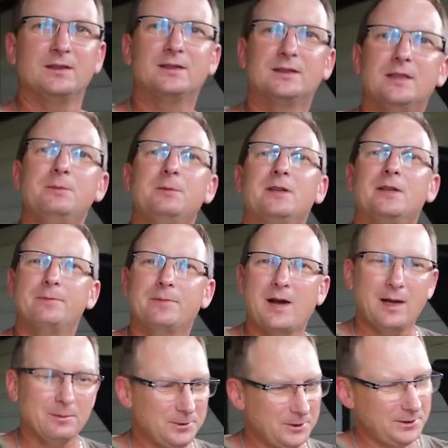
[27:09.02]
z tymi
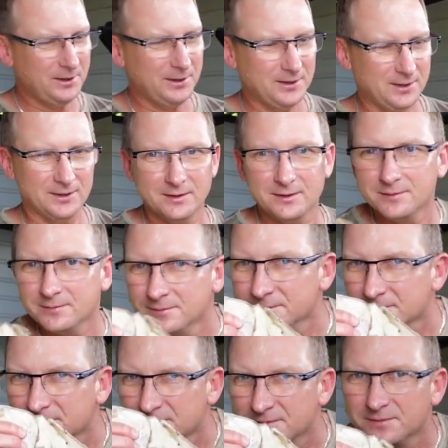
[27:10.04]
rybkami
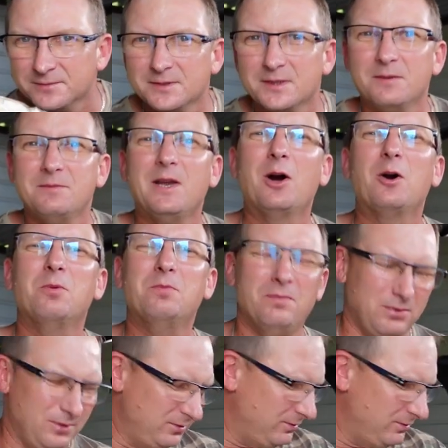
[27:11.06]
miało,